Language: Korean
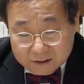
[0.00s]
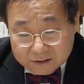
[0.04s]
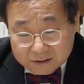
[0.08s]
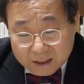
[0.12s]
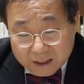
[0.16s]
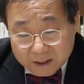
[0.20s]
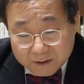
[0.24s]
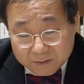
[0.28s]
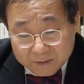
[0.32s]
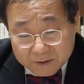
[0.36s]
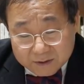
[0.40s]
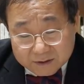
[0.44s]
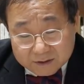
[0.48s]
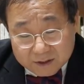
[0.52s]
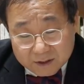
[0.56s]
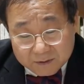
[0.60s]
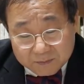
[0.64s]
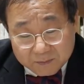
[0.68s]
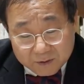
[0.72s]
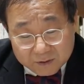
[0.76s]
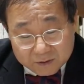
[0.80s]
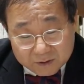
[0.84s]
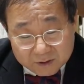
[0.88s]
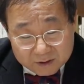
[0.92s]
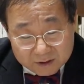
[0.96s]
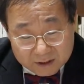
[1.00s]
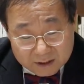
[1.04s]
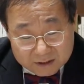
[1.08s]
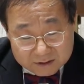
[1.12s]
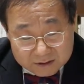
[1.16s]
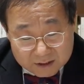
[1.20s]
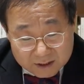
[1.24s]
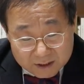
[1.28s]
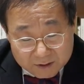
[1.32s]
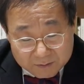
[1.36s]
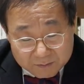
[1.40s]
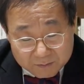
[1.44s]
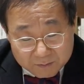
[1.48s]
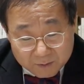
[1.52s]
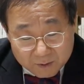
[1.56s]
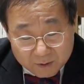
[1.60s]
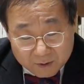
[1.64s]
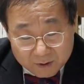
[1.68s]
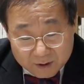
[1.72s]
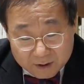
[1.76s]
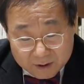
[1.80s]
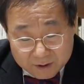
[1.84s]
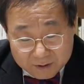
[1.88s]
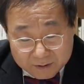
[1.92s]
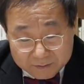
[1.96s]
이 사람에서 이 번듯한 사람은
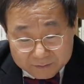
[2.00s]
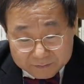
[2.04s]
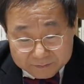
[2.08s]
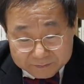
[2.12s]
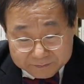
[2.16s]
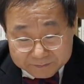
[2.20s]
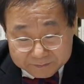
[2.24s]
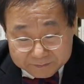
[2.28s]
뭐예요?